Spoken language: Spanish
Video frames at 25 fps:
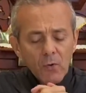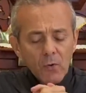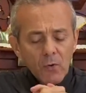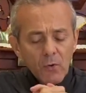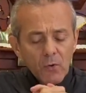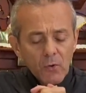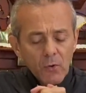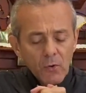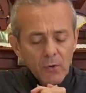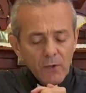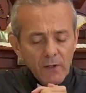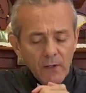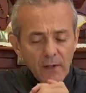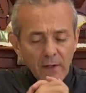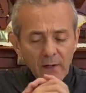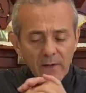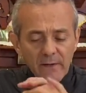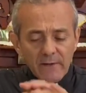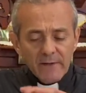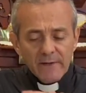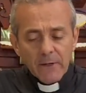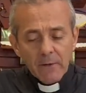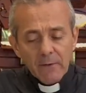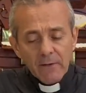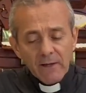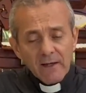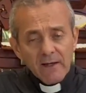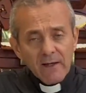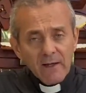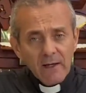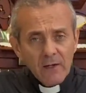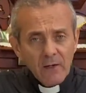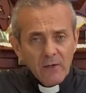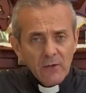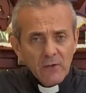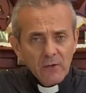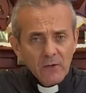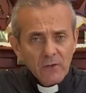Hoy este
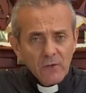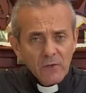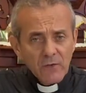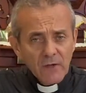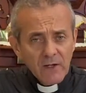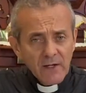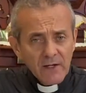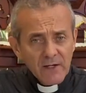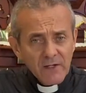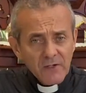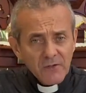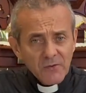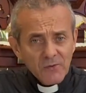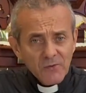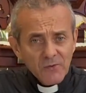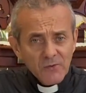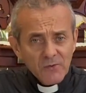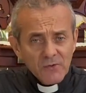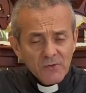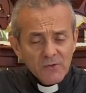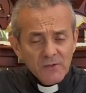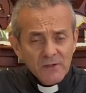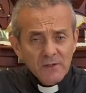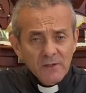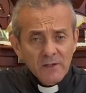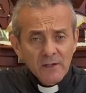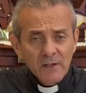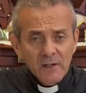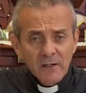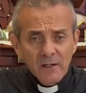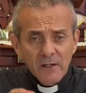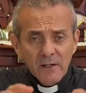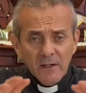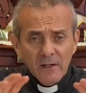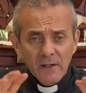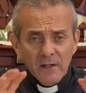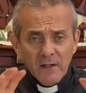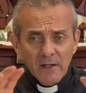Evangelio de Jesús
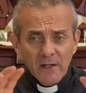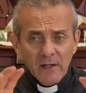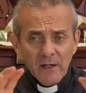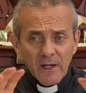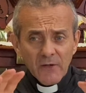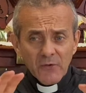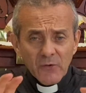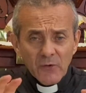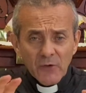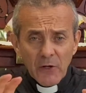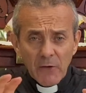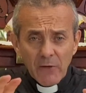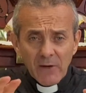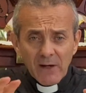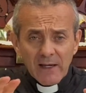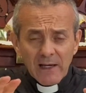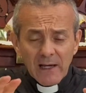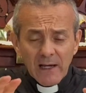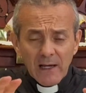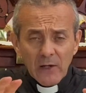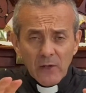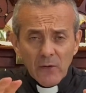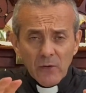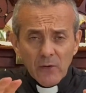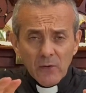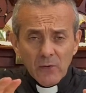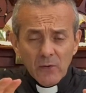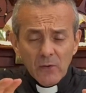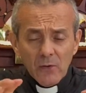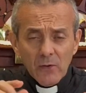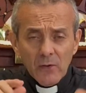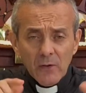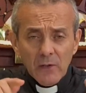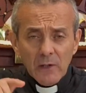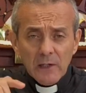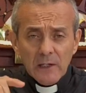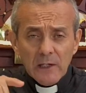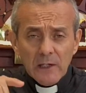es un Evangelio
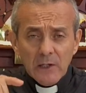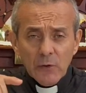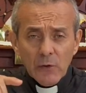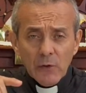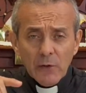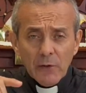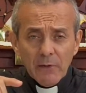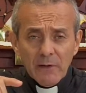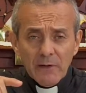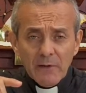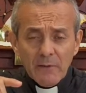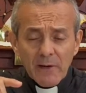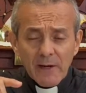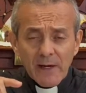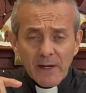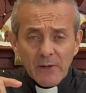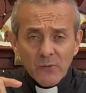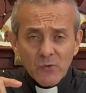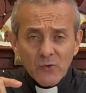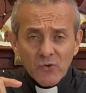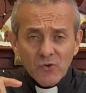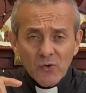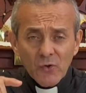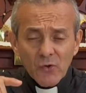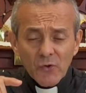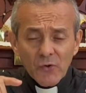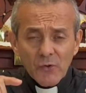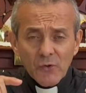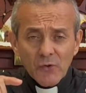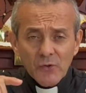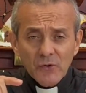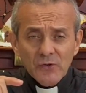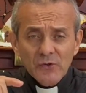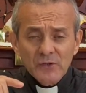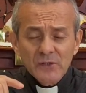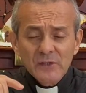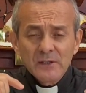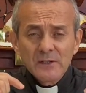que nos debe llevar a nosotros
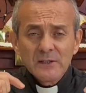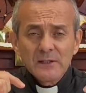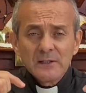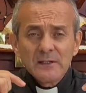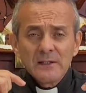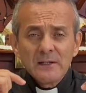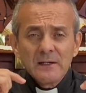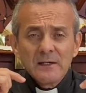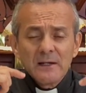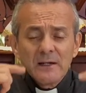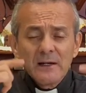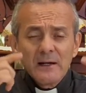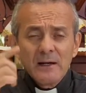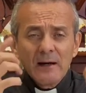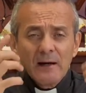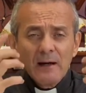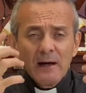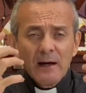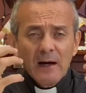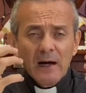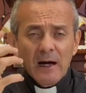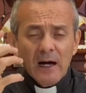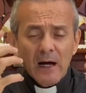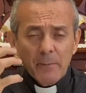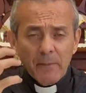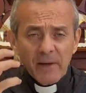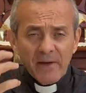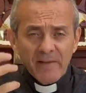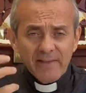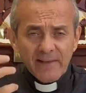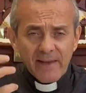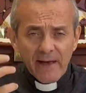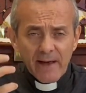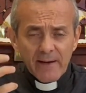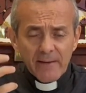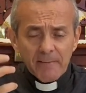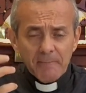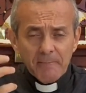a
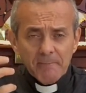pensar,